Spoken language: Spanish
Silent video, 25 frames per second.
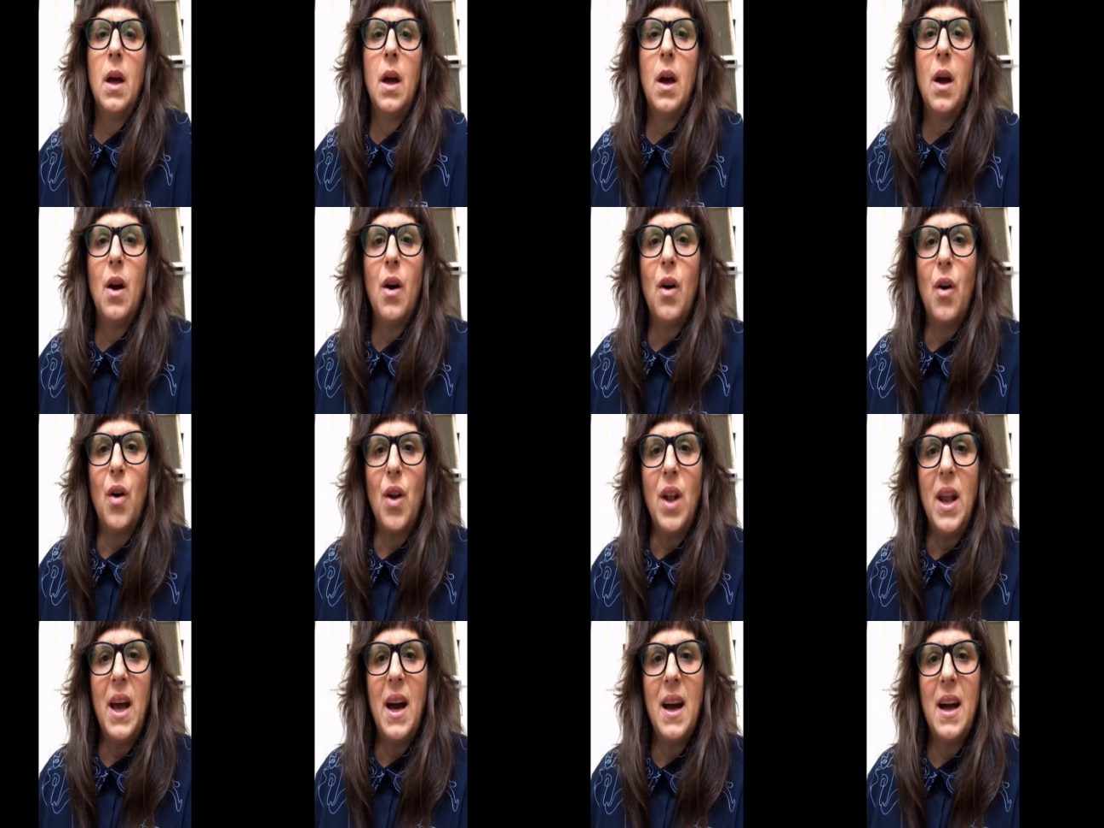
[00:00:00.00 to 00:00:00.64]

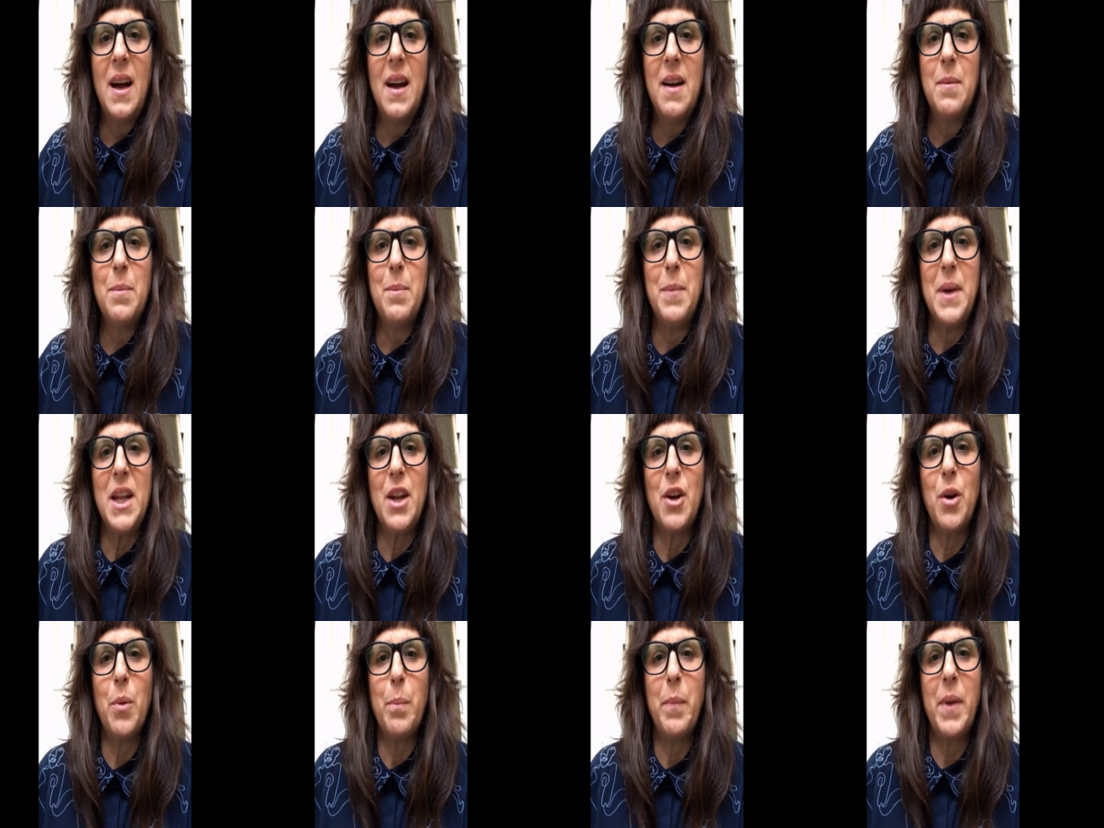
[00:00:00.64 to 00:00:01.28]
Hola, mi
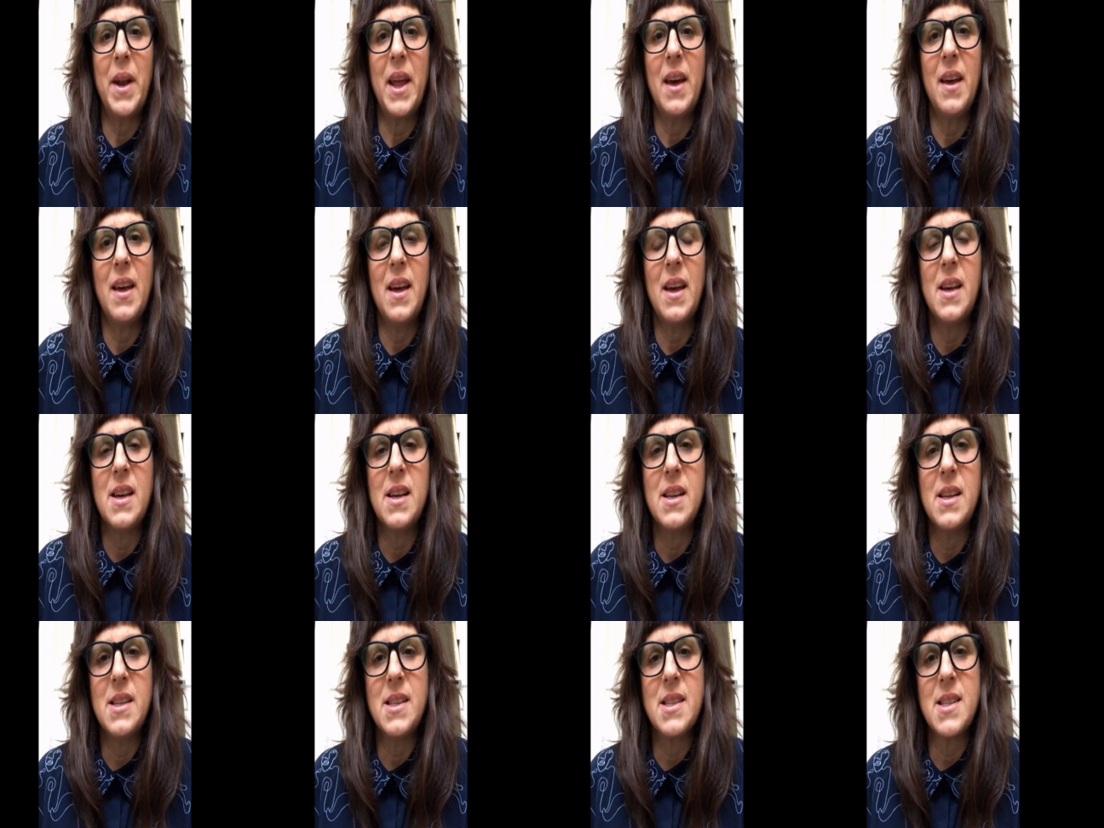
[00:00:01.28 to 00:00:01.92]

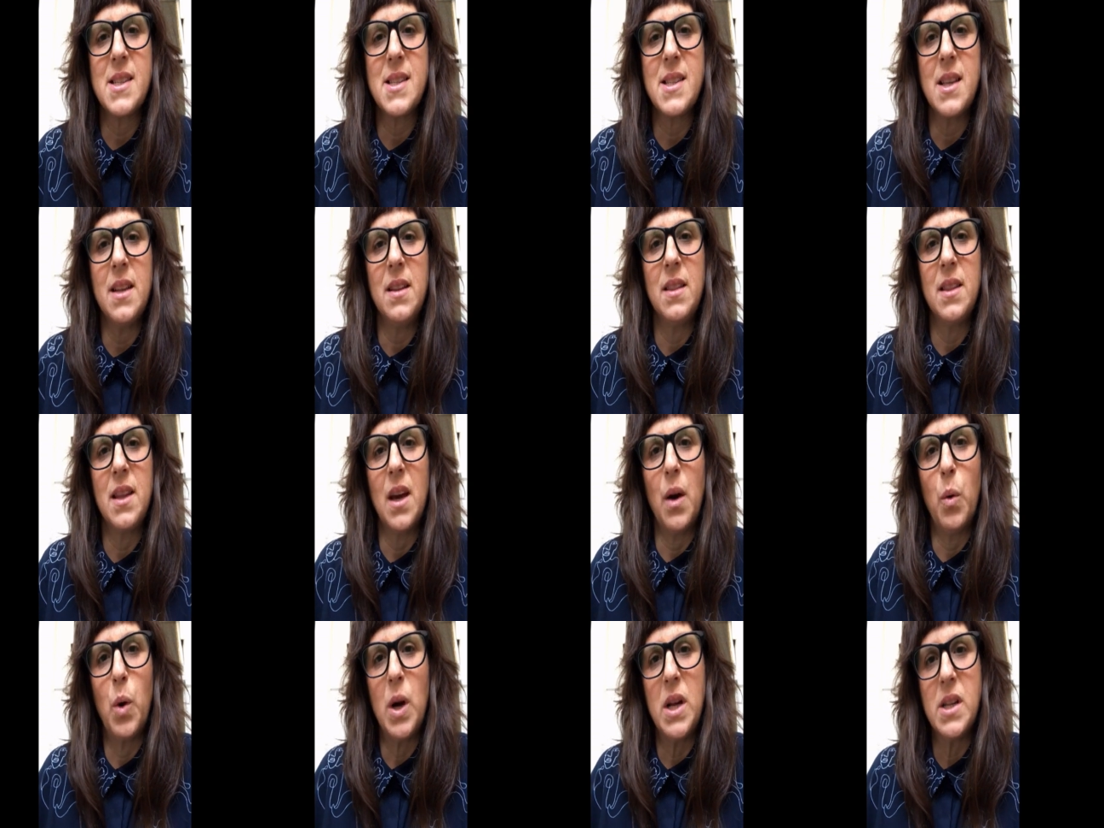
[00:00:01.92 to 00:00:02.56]
nombre es
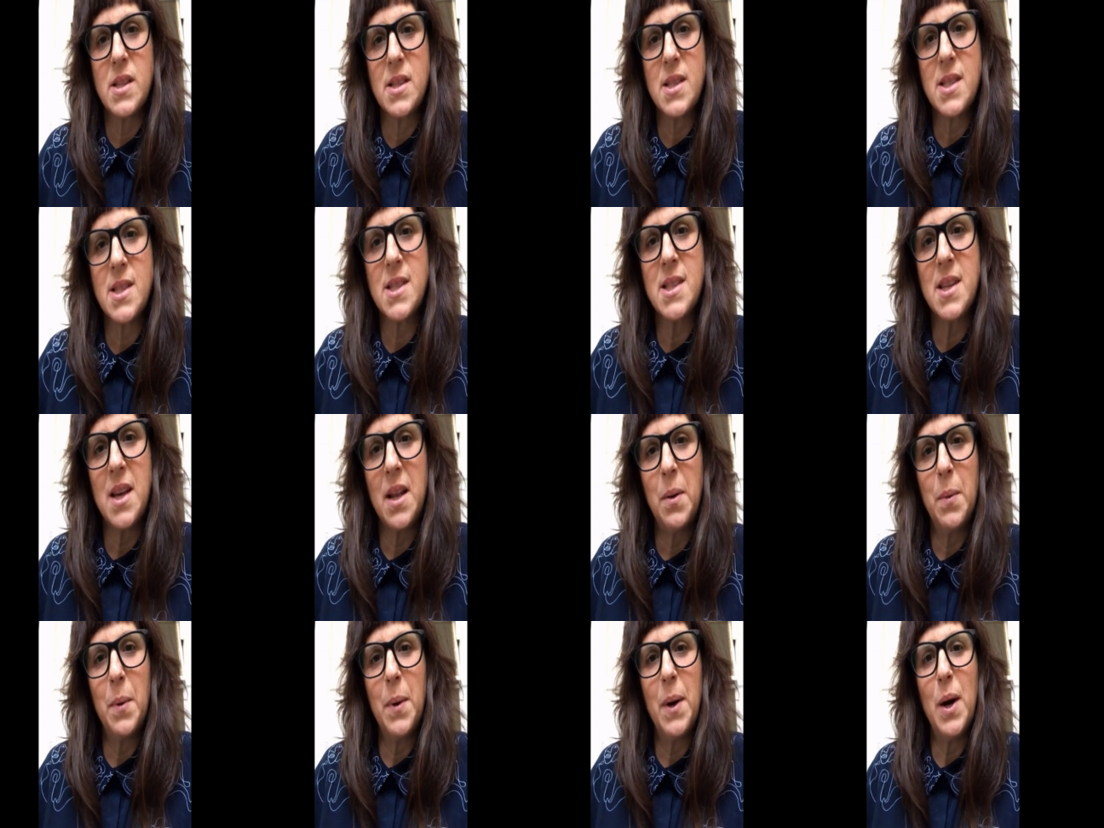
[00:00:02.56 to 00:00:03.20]
Cintia
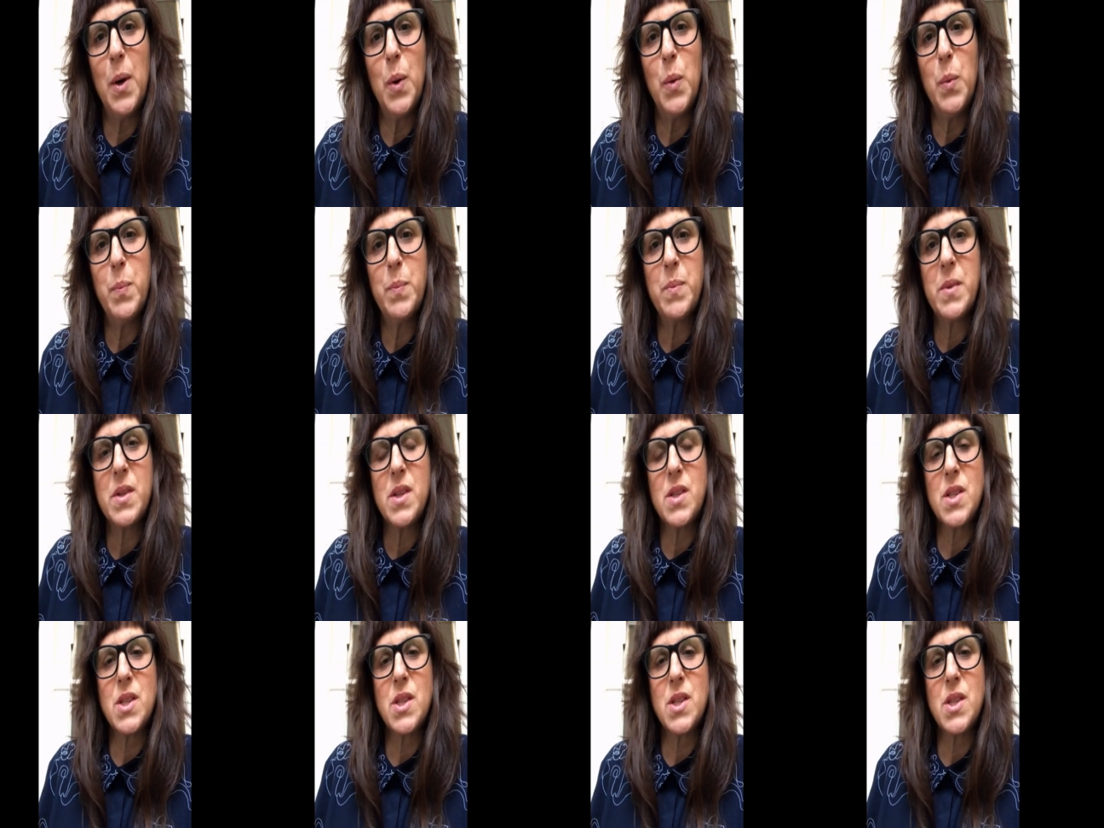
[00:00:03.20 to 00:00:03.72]
Wanschelbaum,